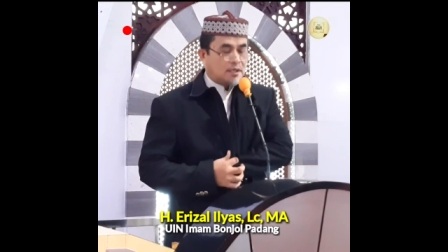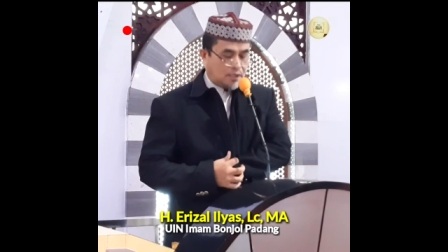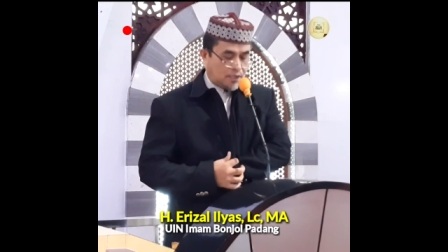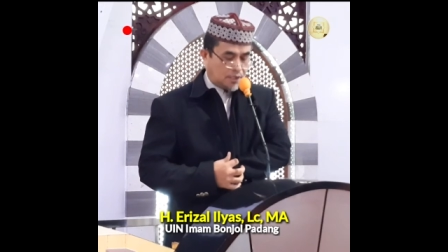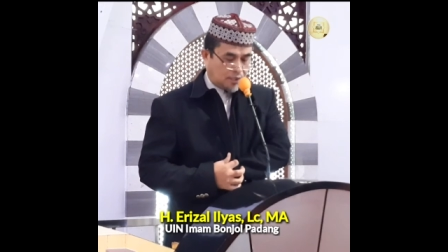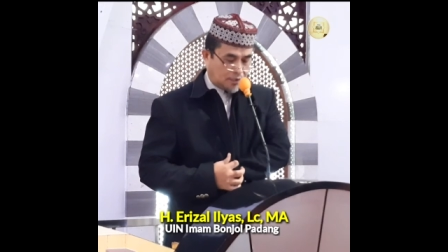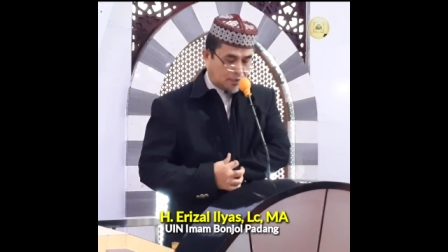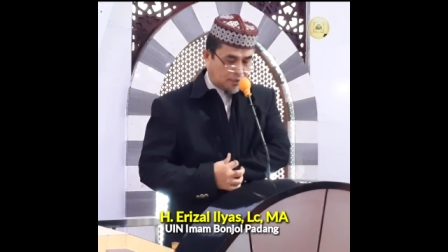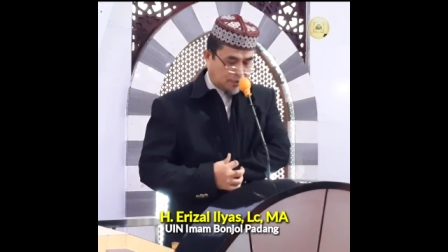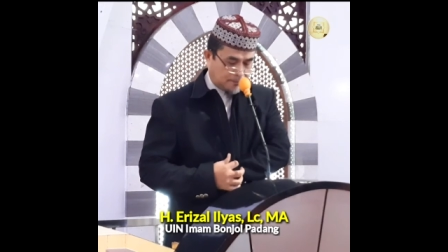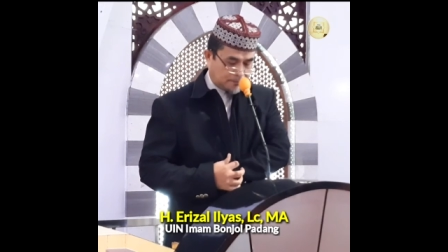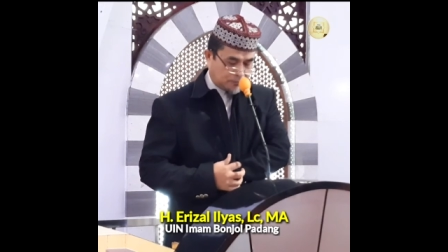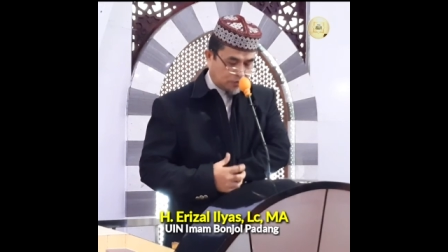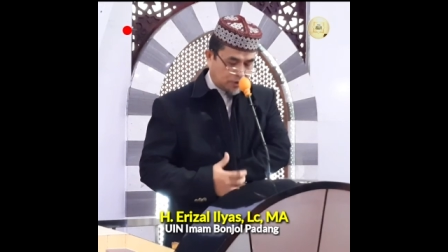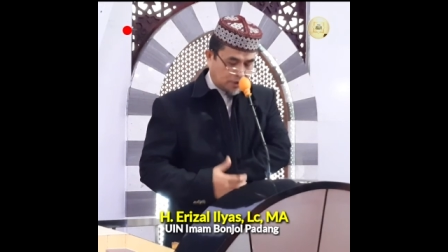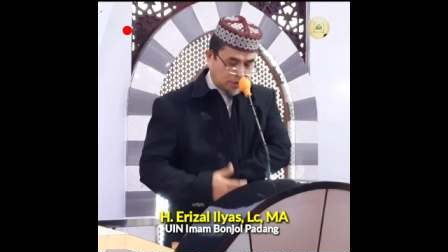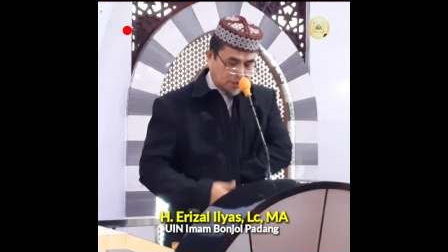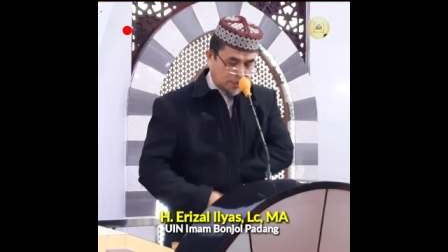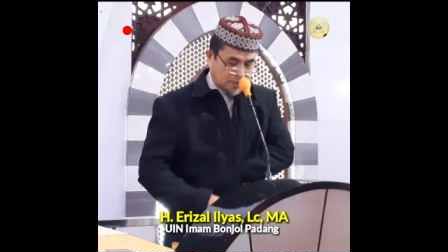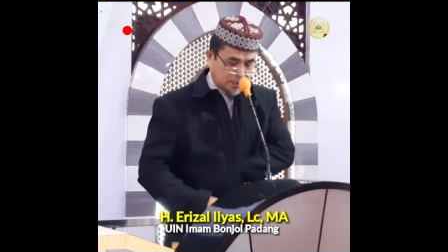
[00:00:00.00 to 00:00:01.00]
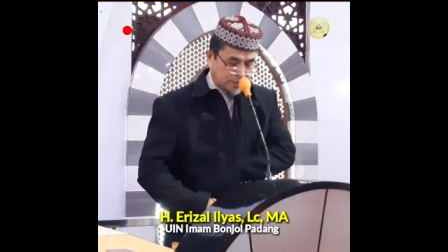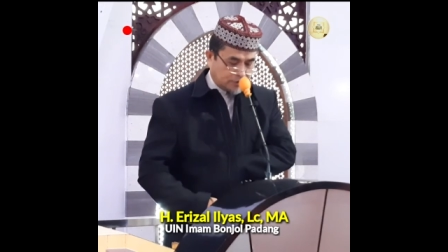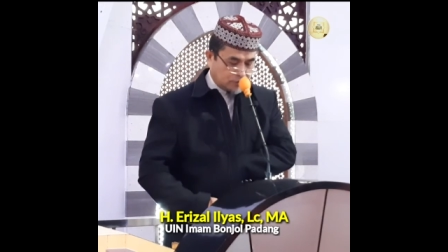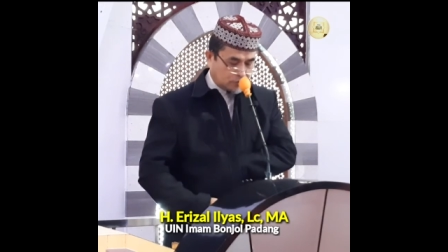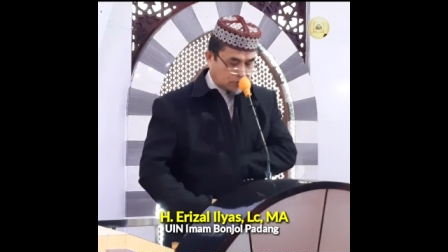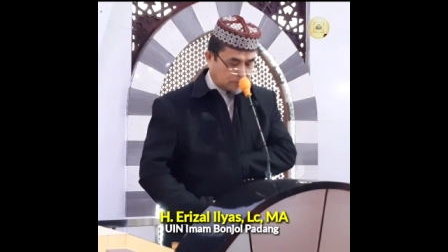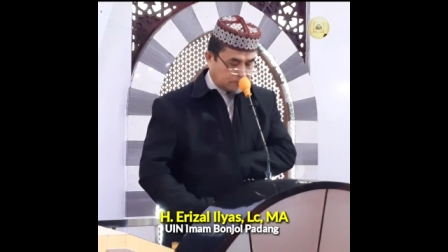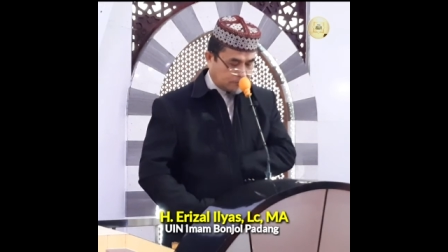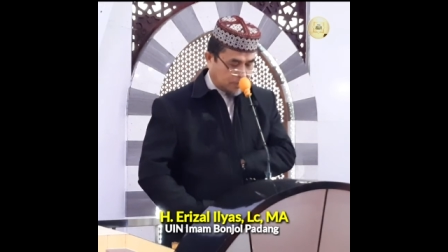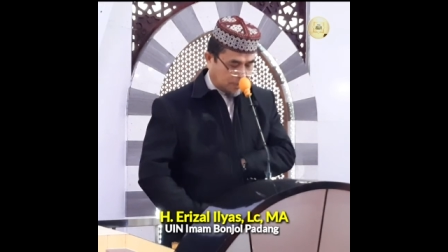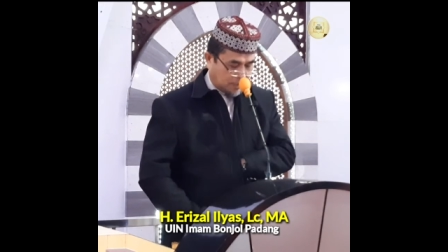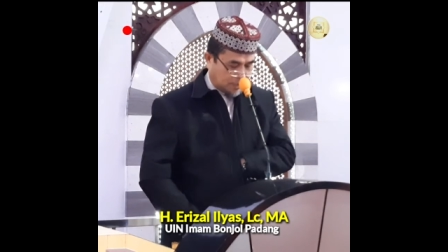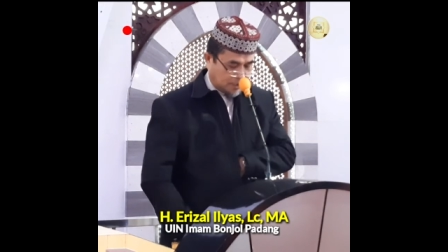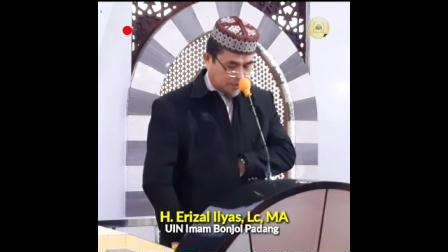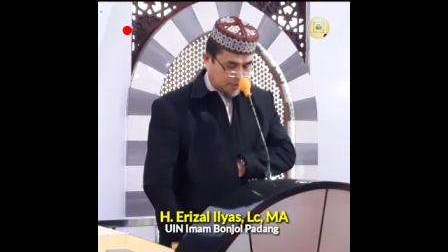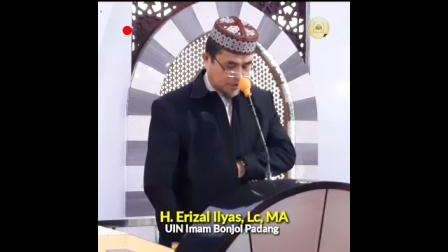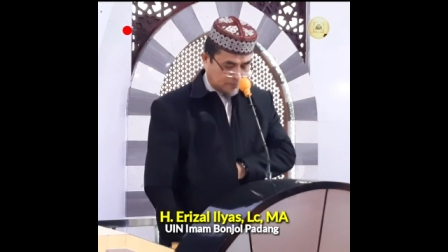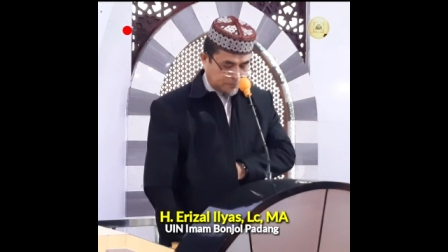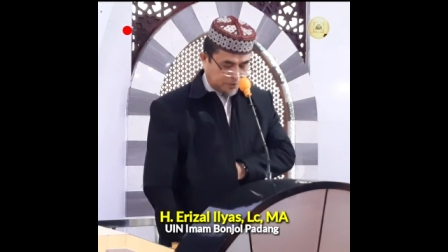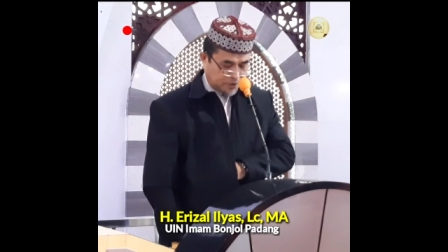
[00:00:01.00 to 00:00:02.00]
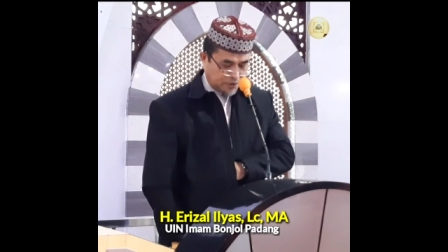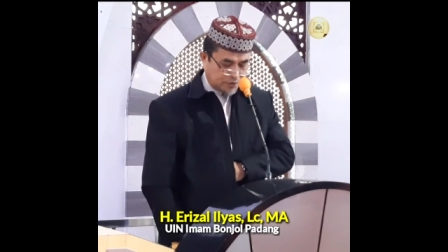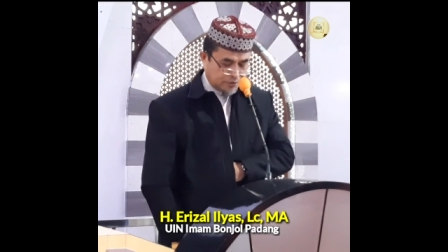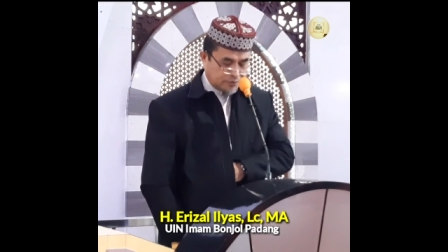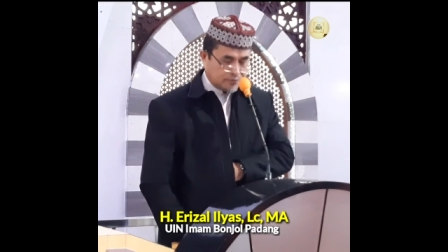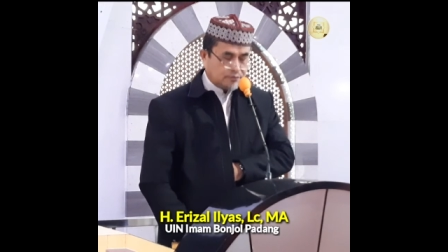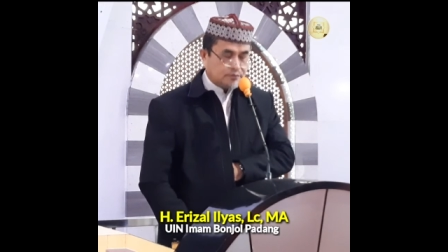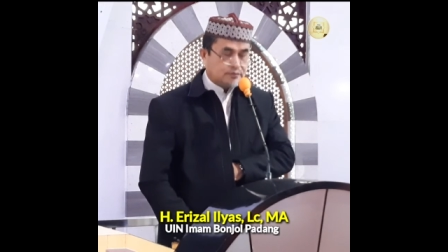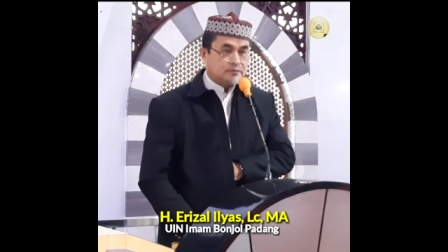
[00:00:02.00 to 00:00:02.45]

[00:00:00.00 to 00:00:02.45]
Alhamdulillahi rabbil alamin